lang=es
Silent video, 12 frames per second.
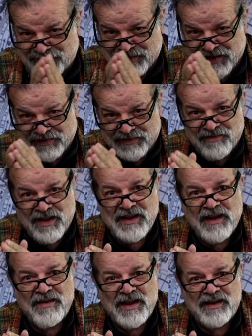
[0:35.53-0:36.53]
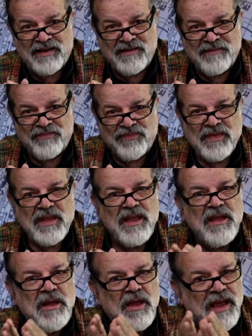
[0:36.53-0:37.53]
ya se va a acabar,
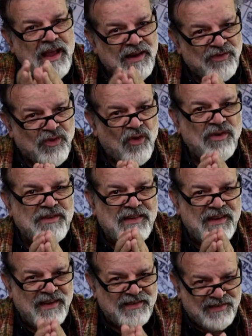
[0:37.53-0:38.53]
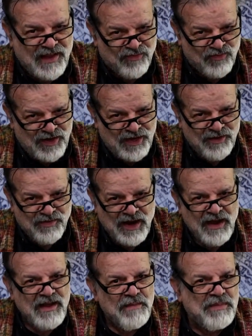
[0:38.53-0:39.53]
el Sol sigue estando en
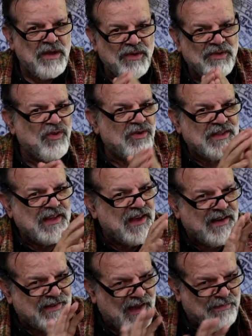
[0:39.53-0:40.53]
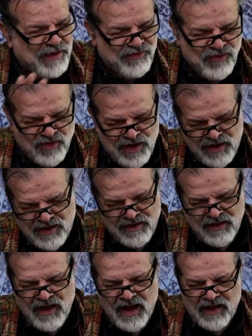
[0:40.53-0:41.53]
Libra, pero en dos días ya pasó a,
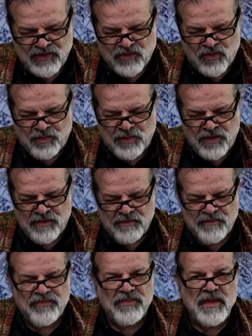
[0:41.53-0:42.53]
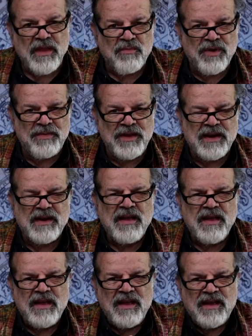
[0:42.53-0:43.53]
Escorpión. Pues bien,
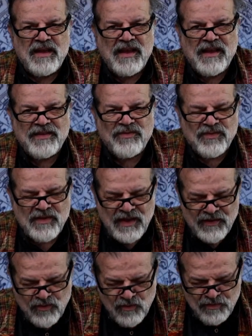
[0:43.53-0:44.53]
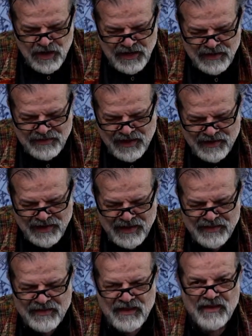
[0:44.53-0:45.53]
¿qué es, es un planeta
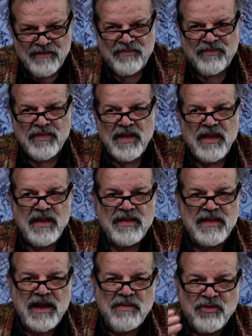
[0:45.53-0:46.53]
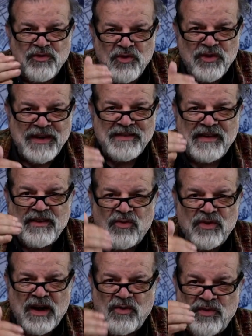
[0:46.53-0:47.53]
regente? Digamos, yo nací
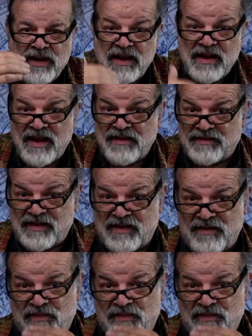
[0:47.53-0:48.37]
con la luna en cáncer.